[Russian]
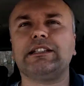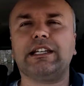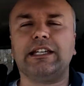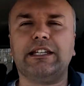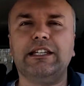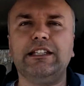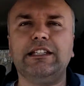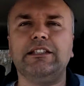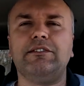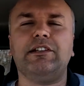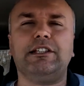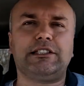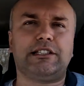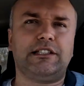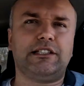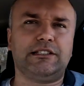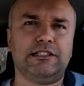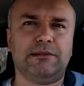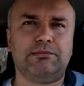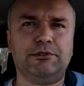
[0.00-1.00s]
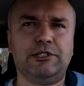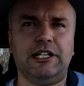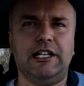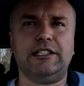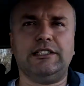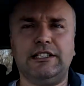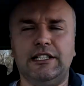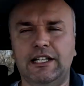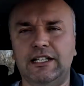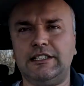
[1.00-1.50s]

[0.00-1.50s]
накидывается на запчасти.